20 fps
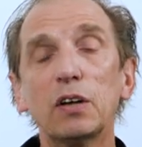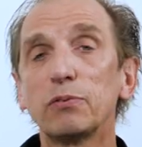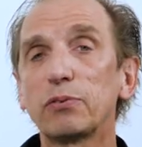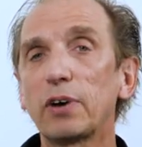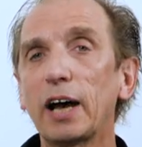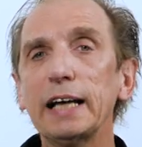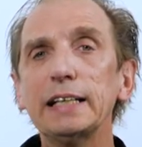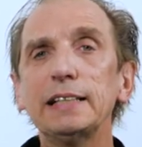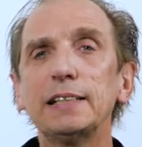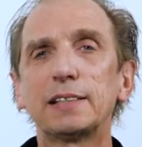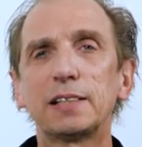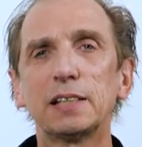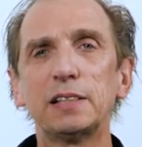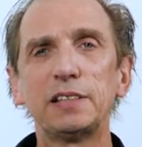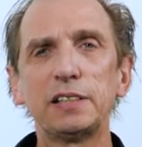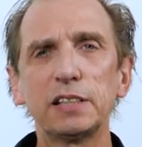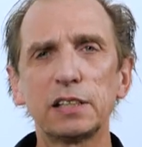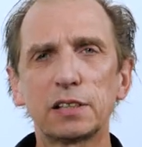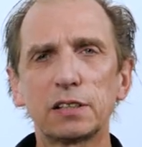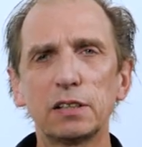frei
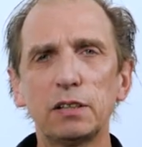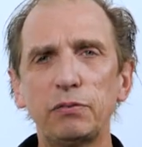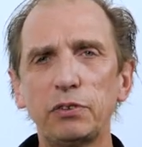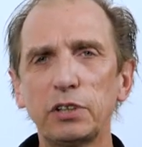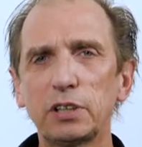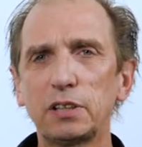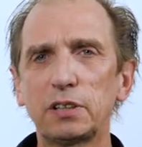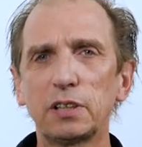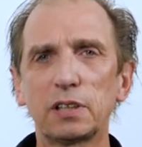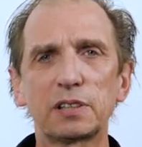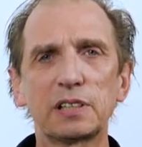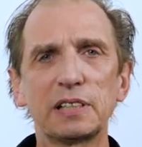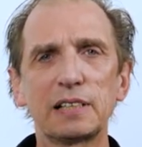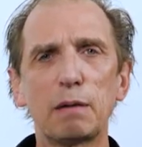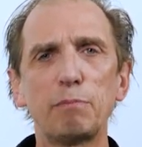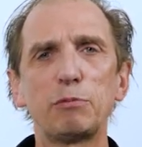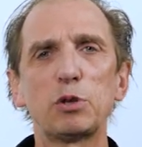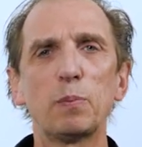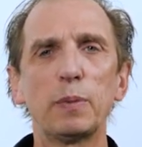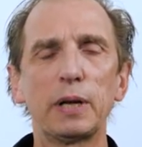lizenziert sind, während das
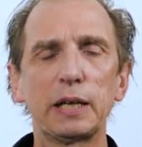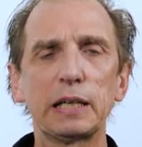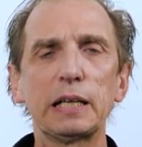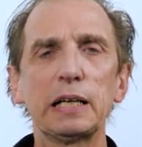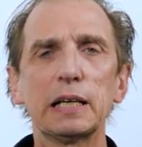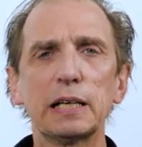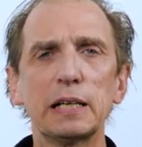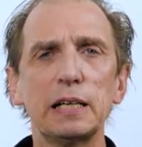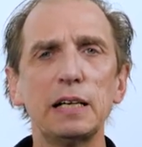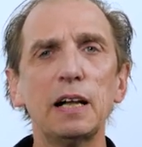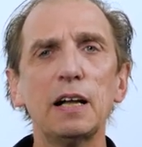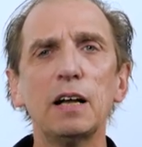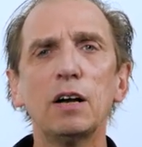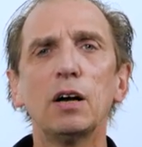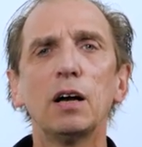gesamte Material